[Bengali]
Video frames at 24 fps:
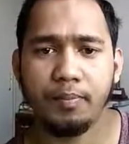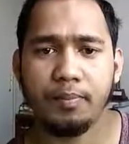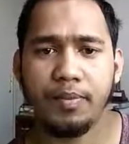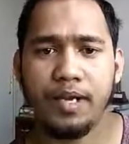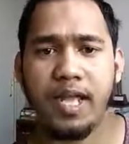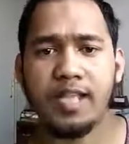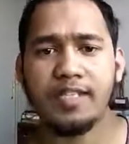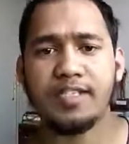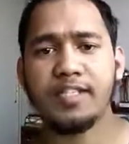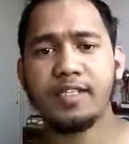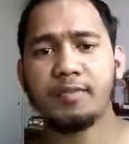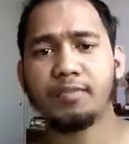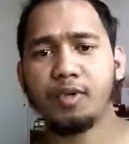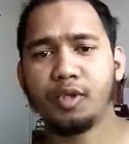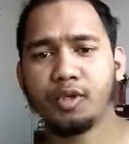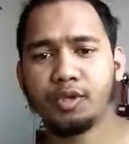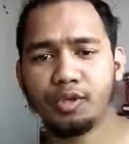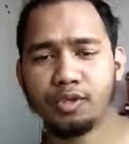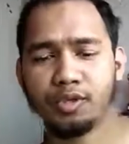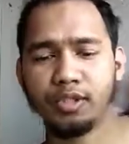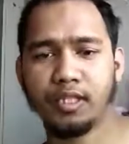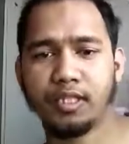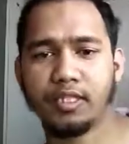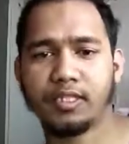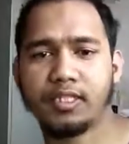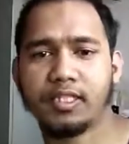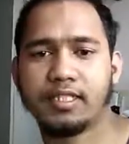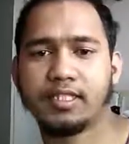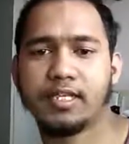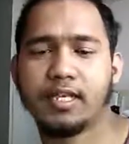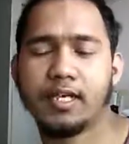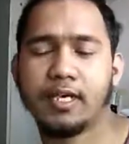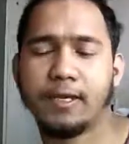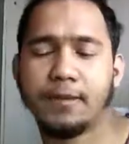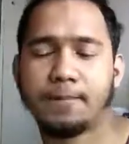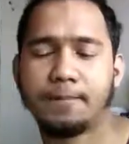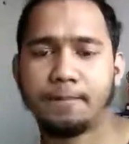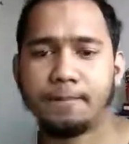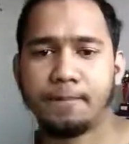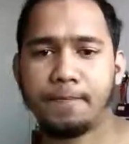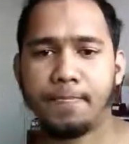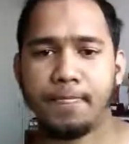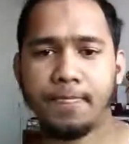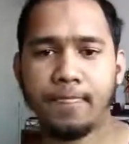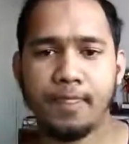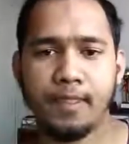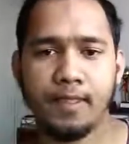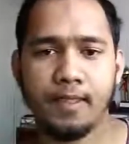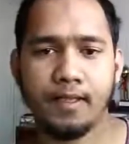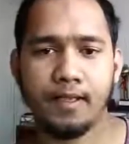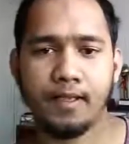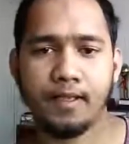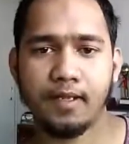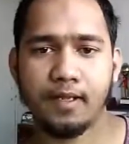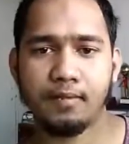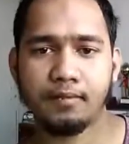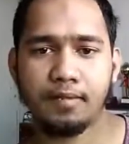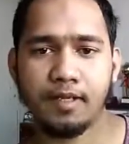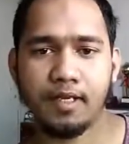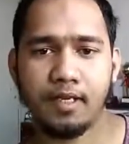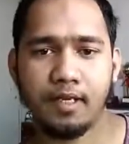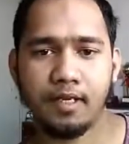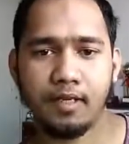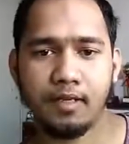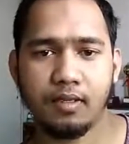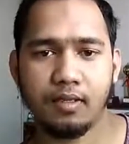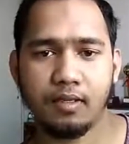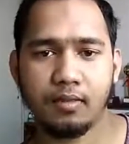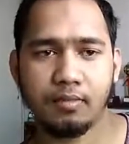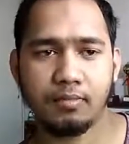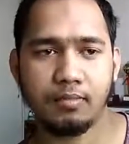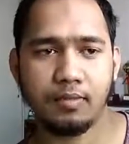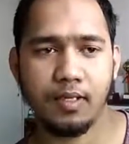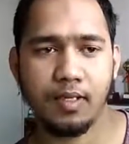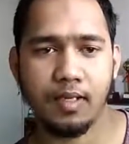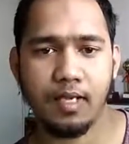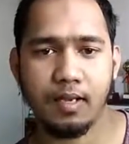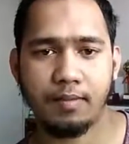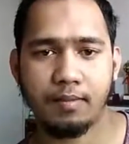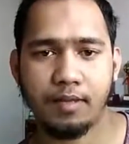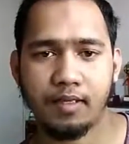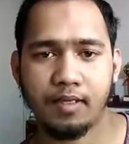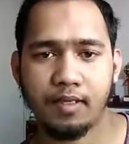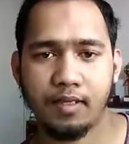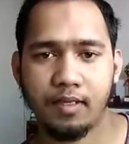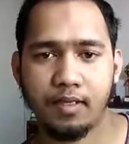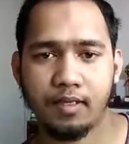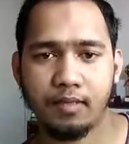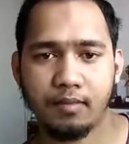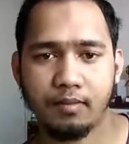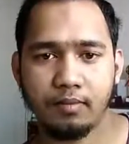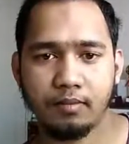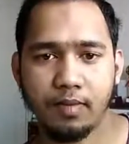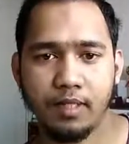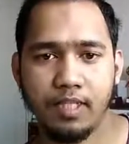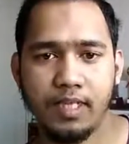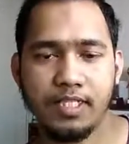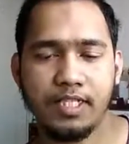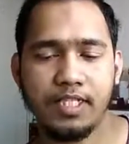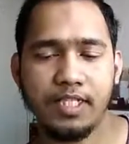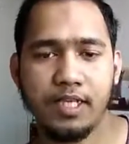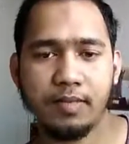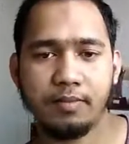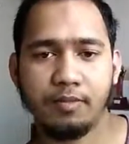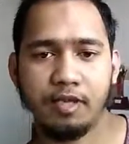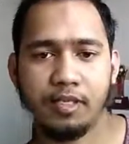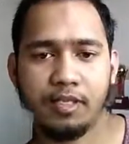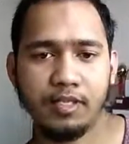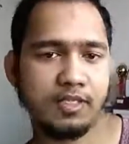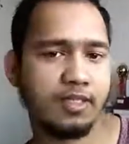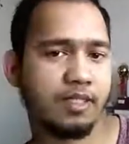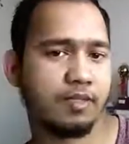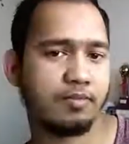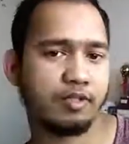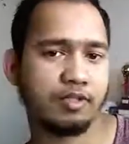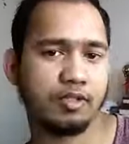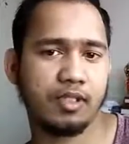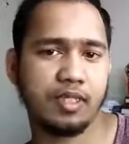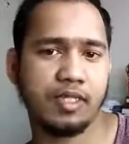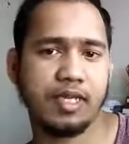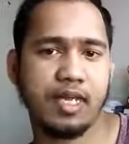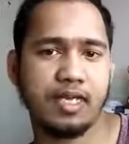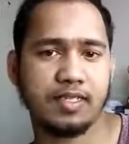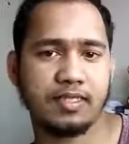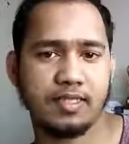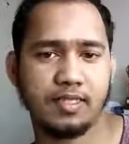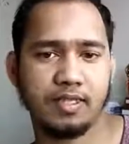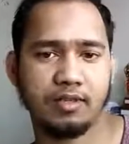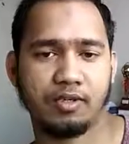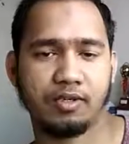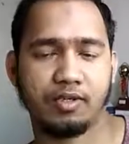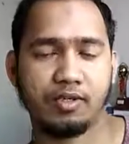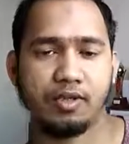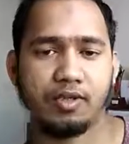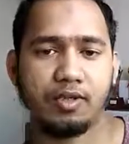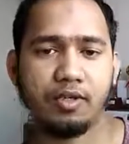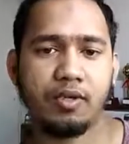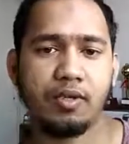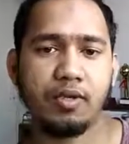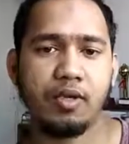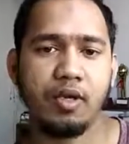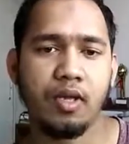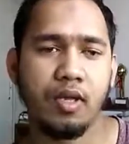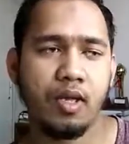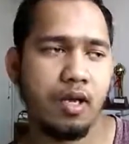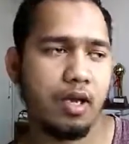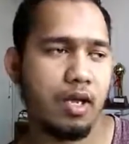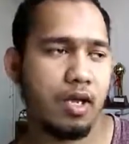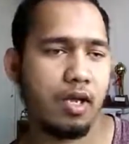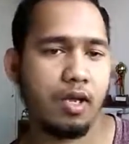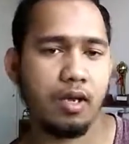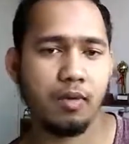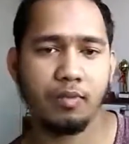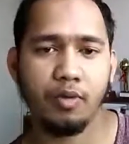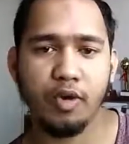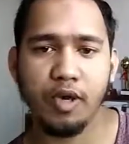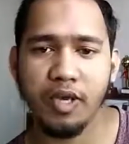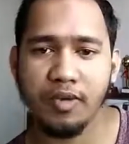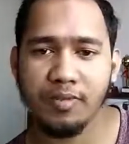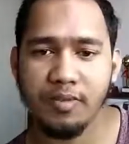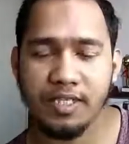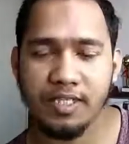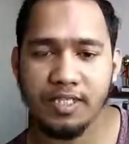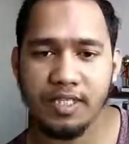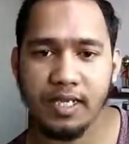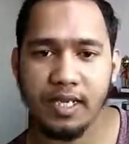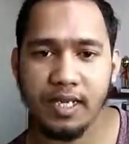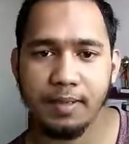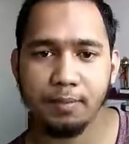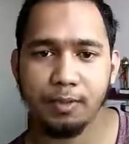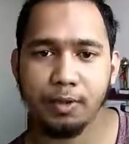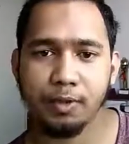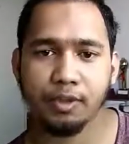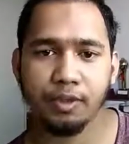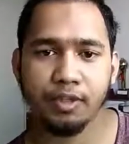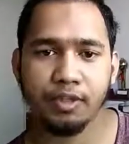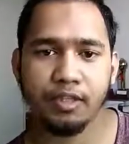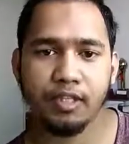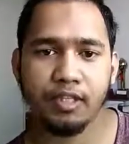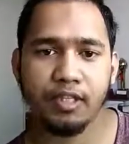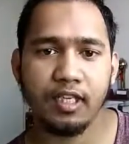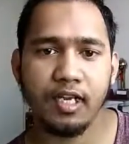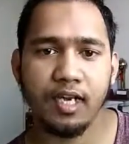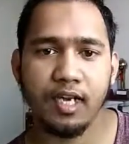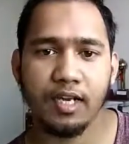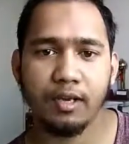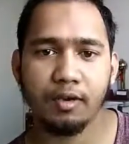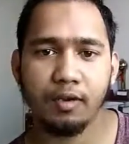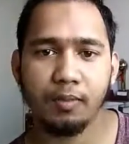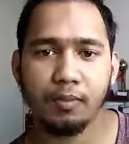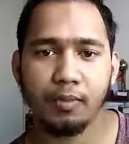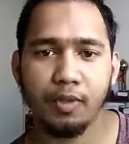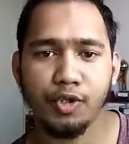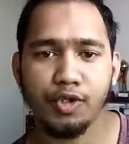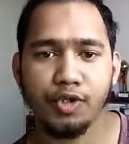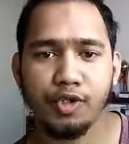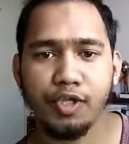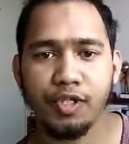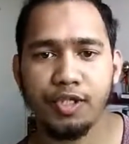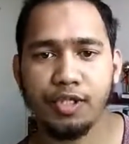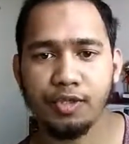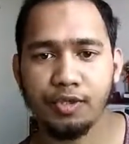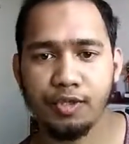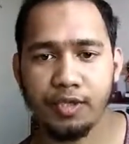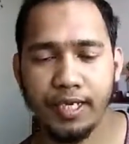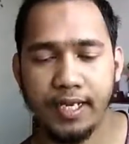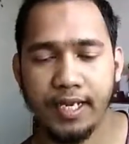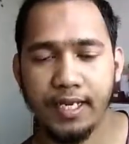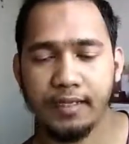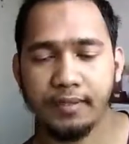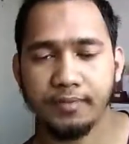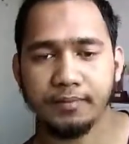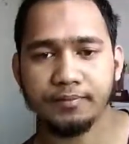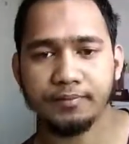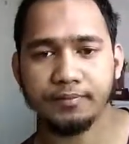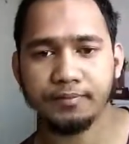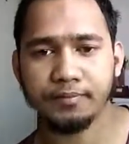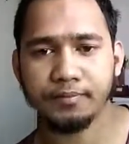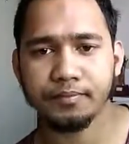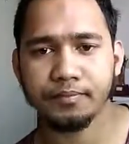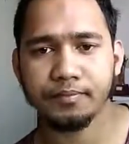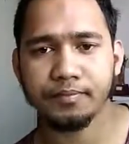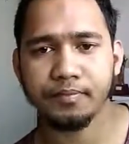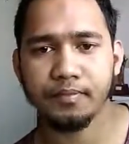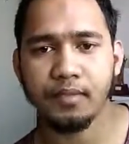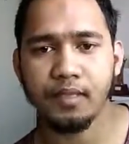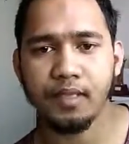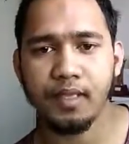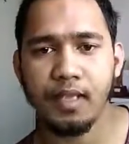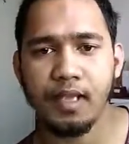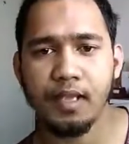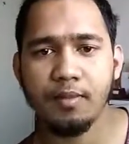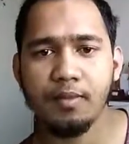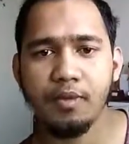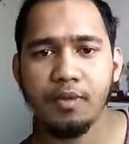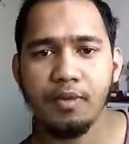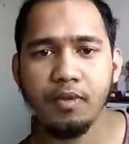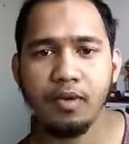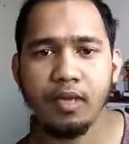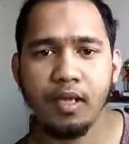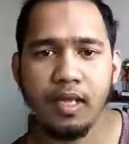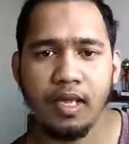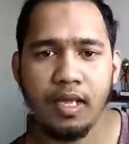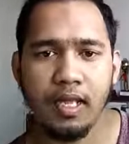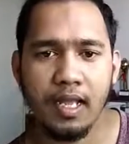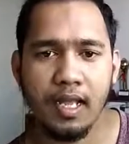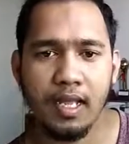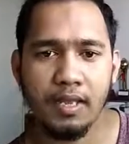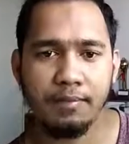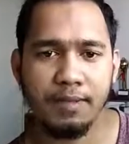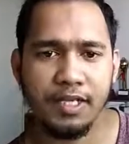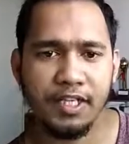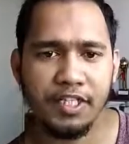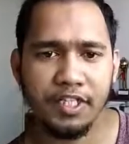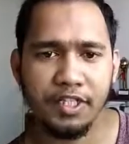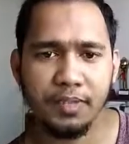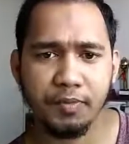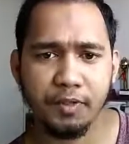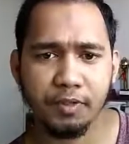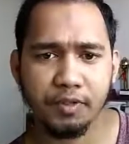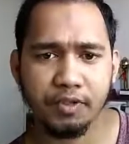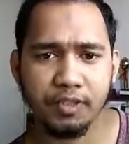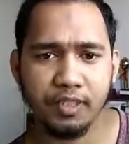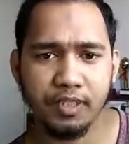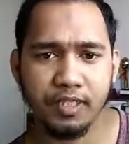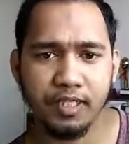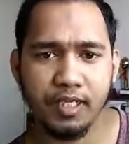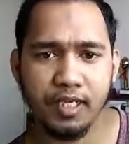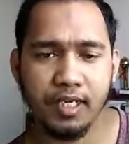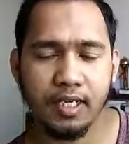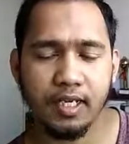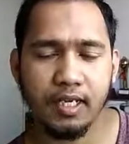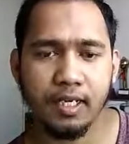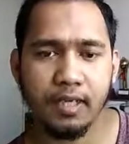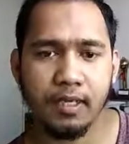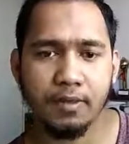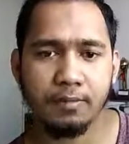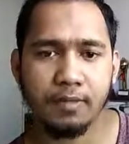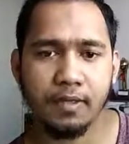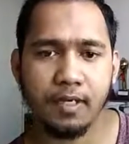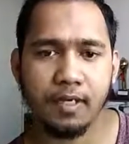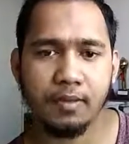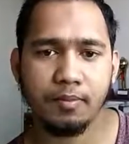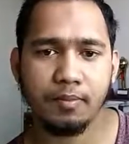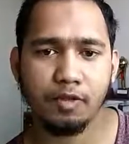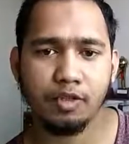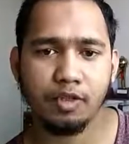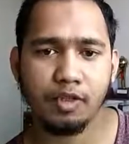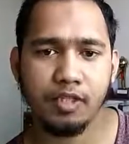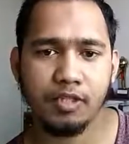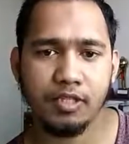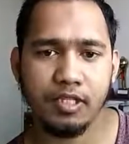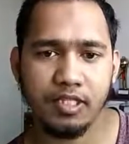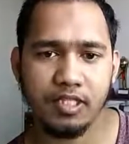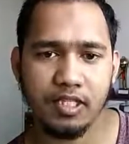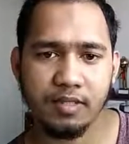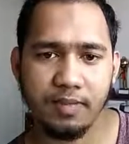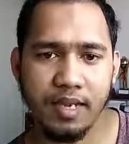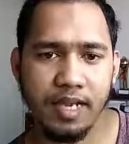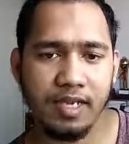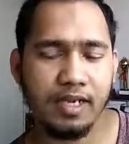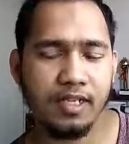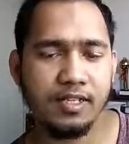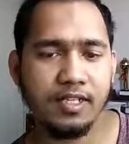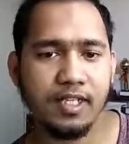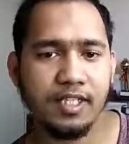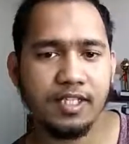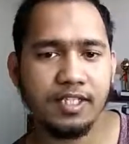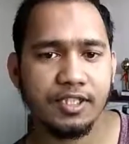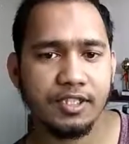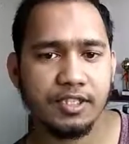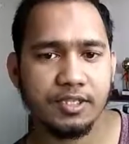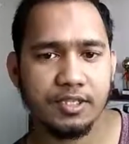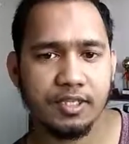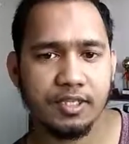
প্রাচীন পদ্ধতি যেটা আপনার আমাদের এশিয়া মহাদেশের মধ্যেই আছে অন্যান্য বহির্বিশ্বে এই পদ্ধতিটা এখন প্রচলিত নেই এবং এই ব্রিটিশ পদ্ধতিটা আপনার প্রচলিত আছে বাংলাদেশ